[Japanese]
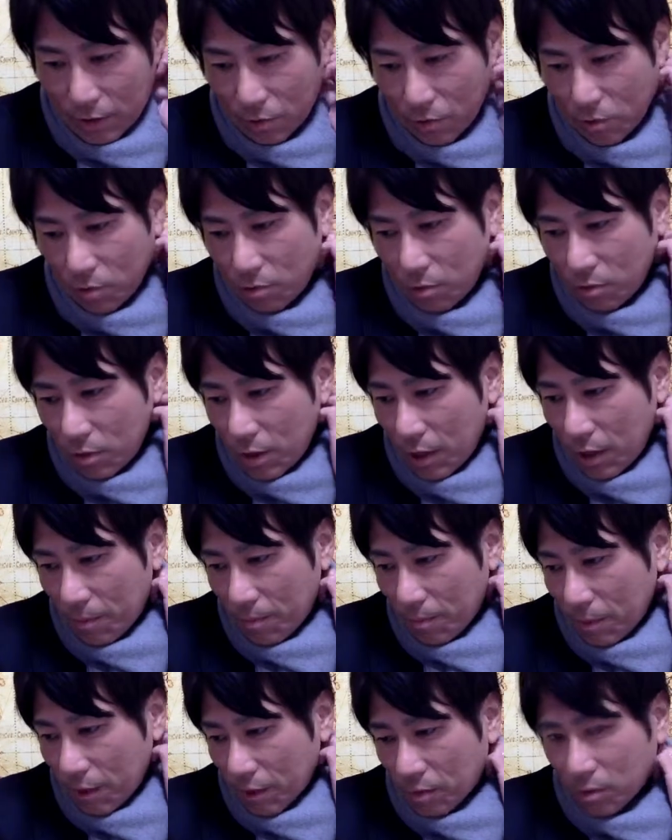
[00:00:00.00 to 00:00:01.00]
ということ
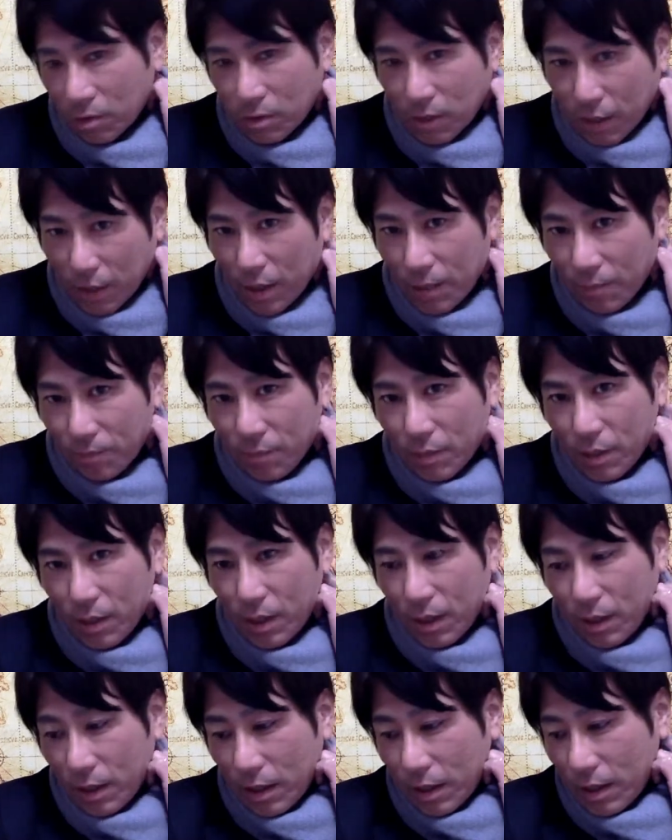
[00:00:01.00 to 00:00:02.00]
で、まあ、そんなね、
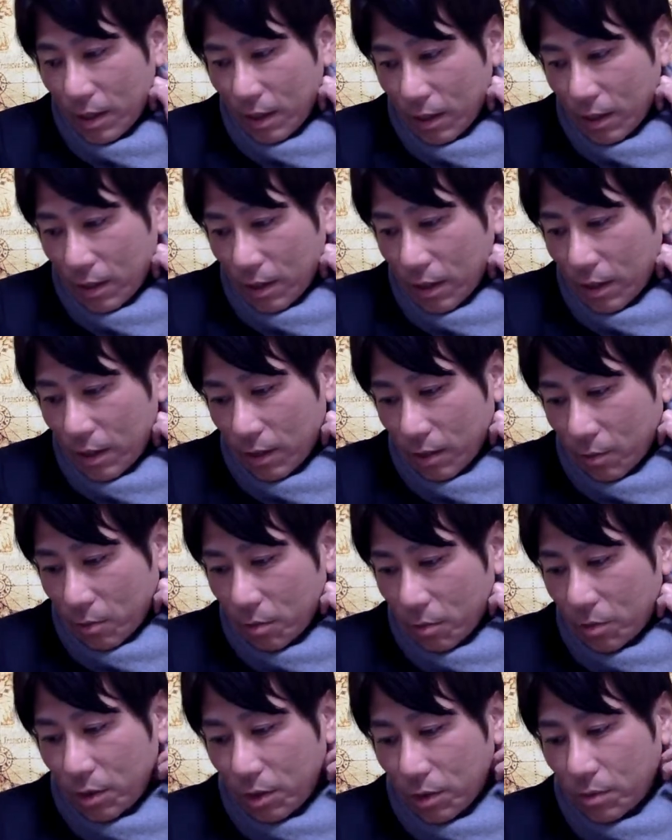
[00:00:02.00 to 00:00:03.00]

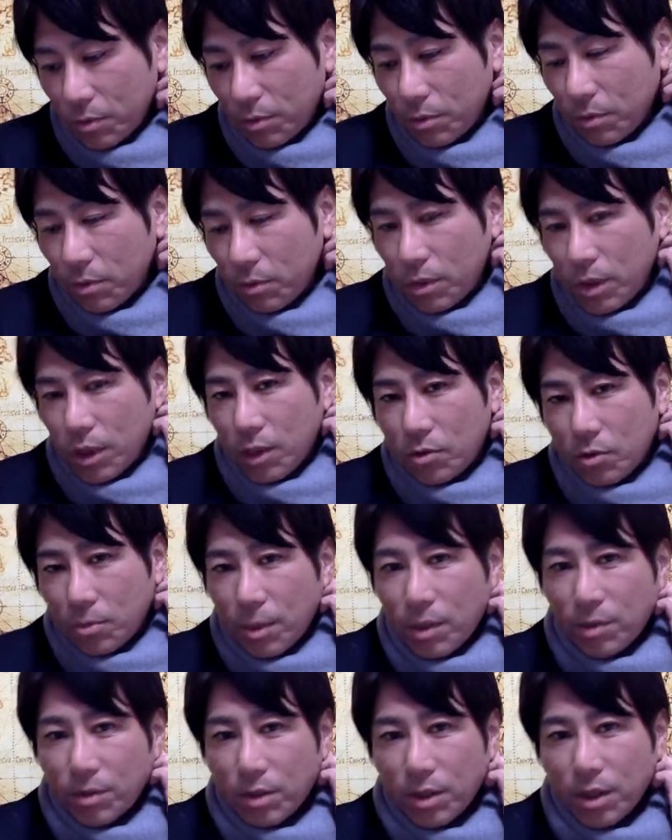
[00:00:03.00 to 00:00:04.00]
えー、北陸不動霊場
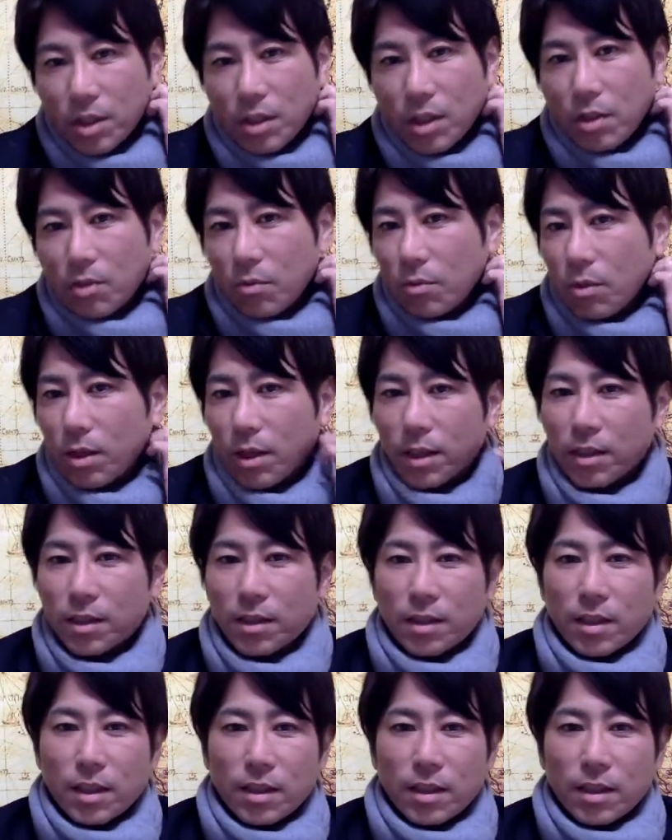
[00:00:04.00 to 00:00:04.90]
巡りでしたというお話